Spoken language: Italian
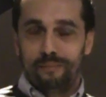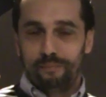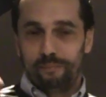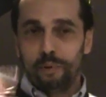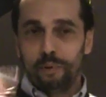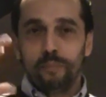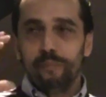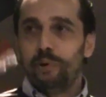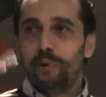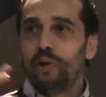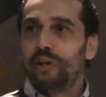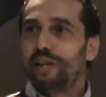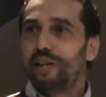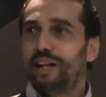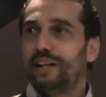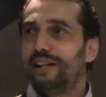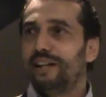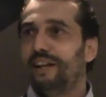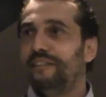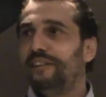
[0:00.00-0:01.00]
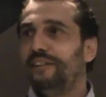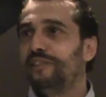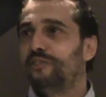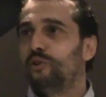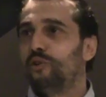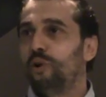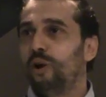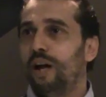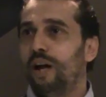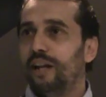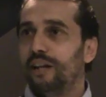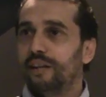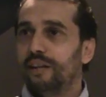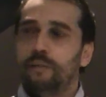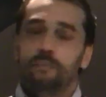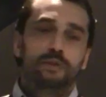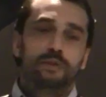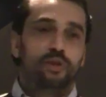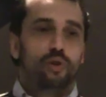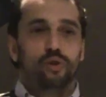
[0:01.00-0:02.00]
più importanti della vita sono
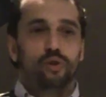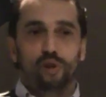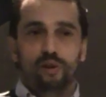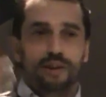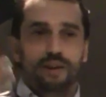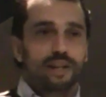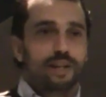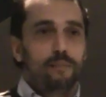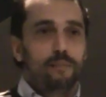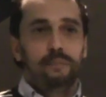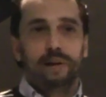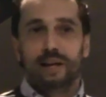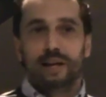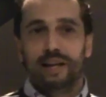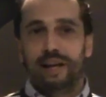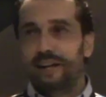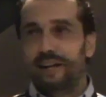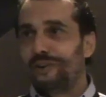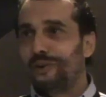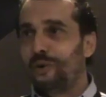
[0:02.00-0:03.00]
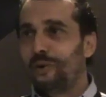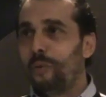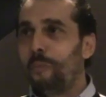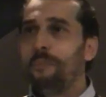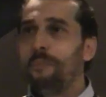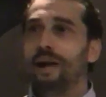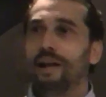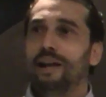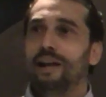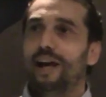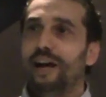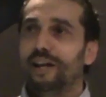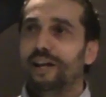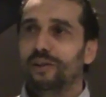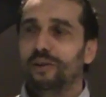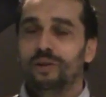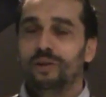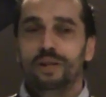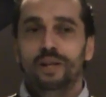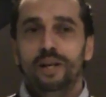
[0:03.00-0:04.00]
altre, mi sono trovato a ballare, ho
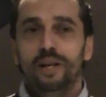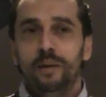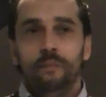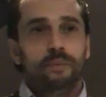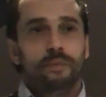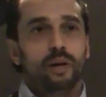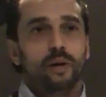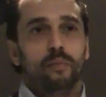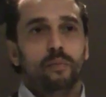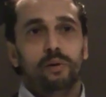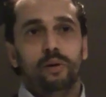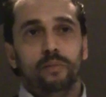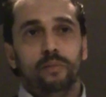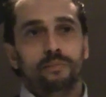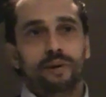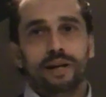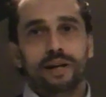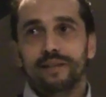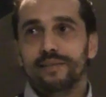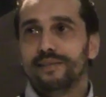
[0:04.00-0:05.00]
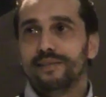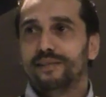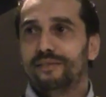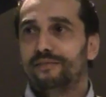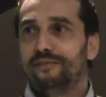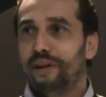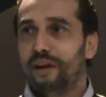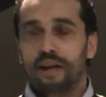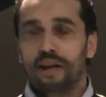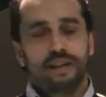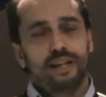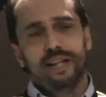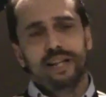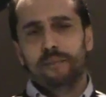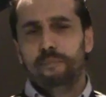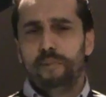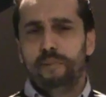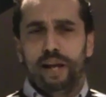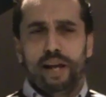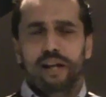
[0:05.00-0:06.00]
ballato, però poi basta. È
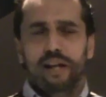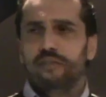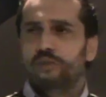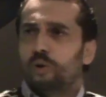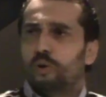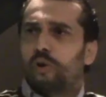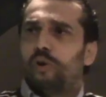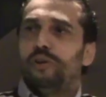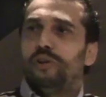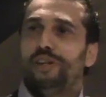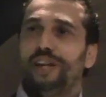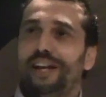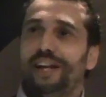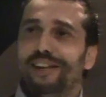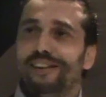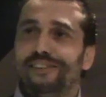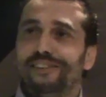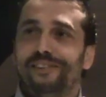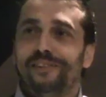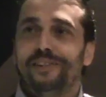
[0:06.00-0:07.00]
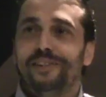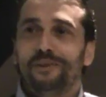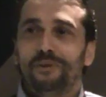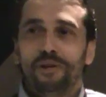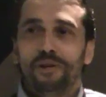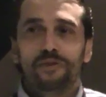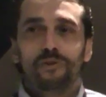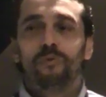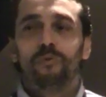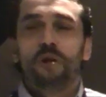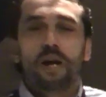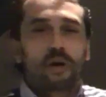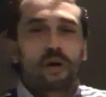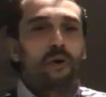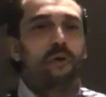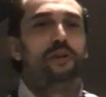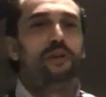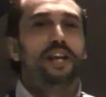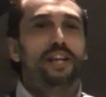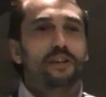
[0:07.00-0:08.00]
andata bene, sono contento, quindi quando uno è
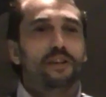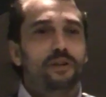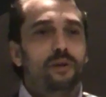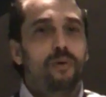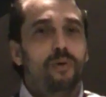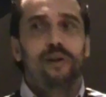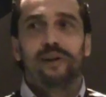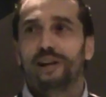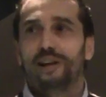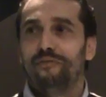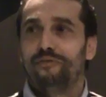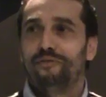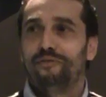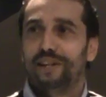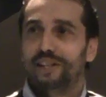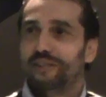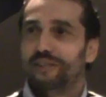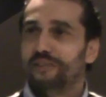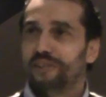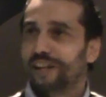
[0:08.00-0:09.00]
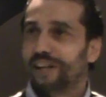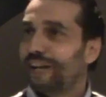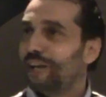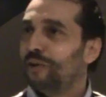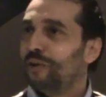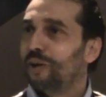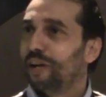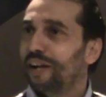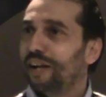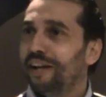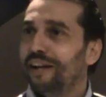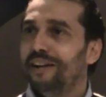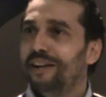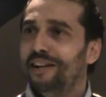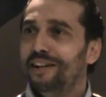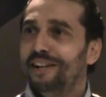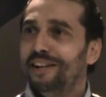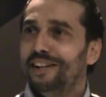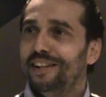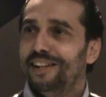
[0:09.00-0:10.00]
contento di quello che ha fatto credo che,
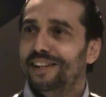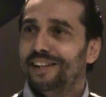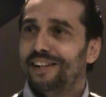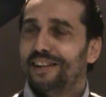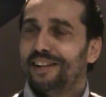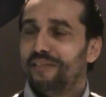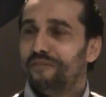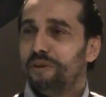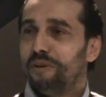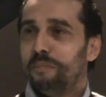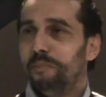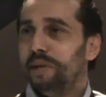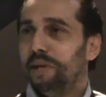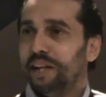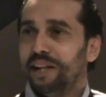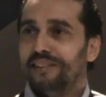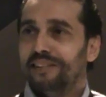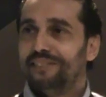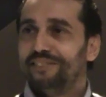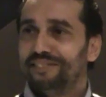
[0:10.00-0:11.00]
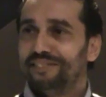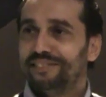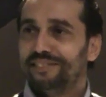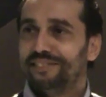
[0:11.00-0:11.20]
che va bene.